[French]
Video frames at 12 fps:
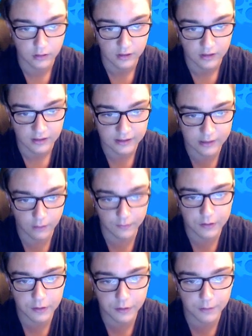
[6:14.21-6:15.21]
Allez, on va
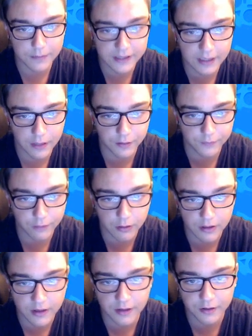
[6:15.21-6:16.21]
essayer de s'appliquer cette
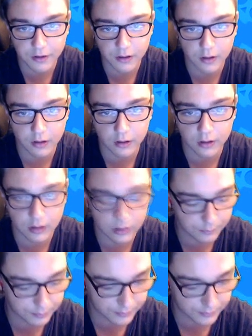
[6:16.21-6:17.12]
fois-ci encore. Hop.